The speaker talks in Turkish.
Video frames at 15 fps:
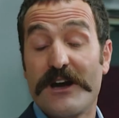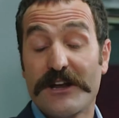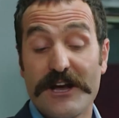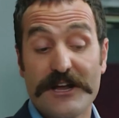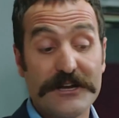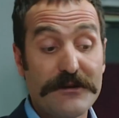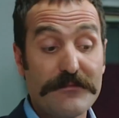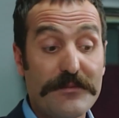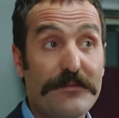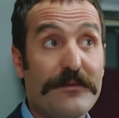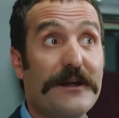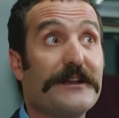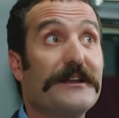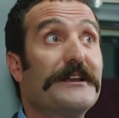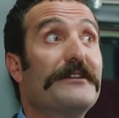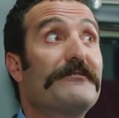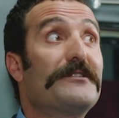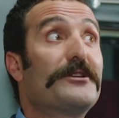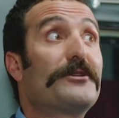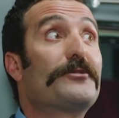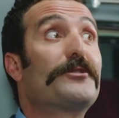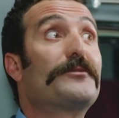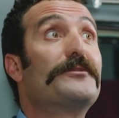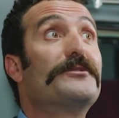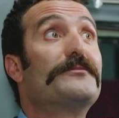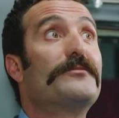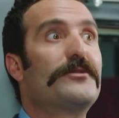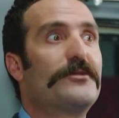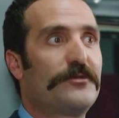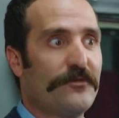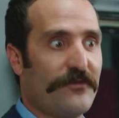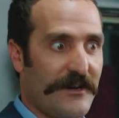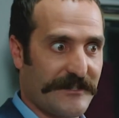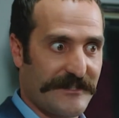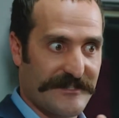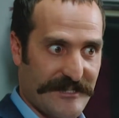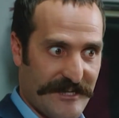mi anneannenin babaannenin evinde görmedim böyle duvarda